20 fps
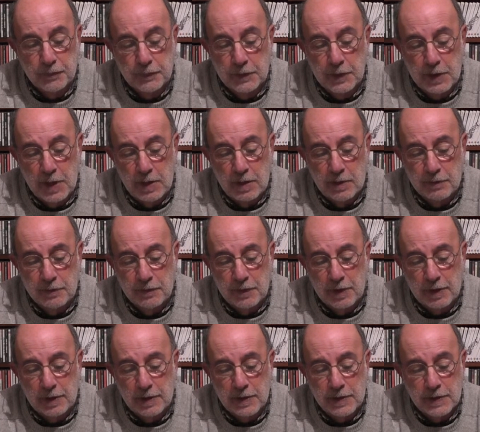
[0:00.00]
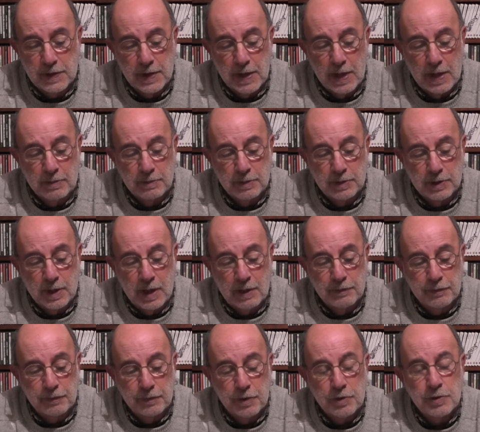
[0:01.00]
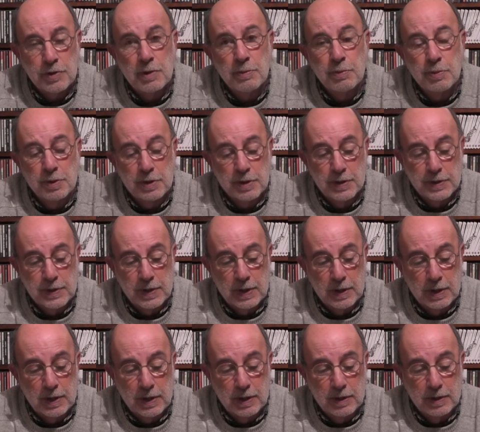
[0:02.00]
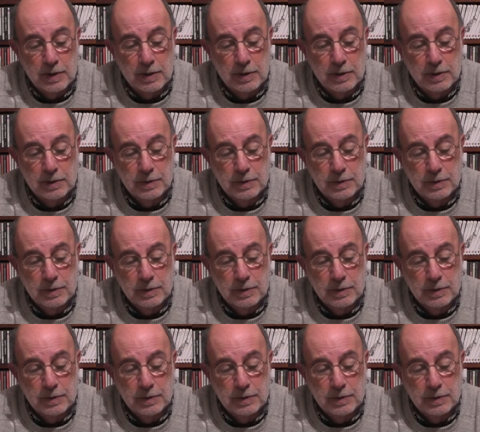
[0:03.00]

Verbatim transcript: De nada vale ensaiar metáforas na boca sem a rede.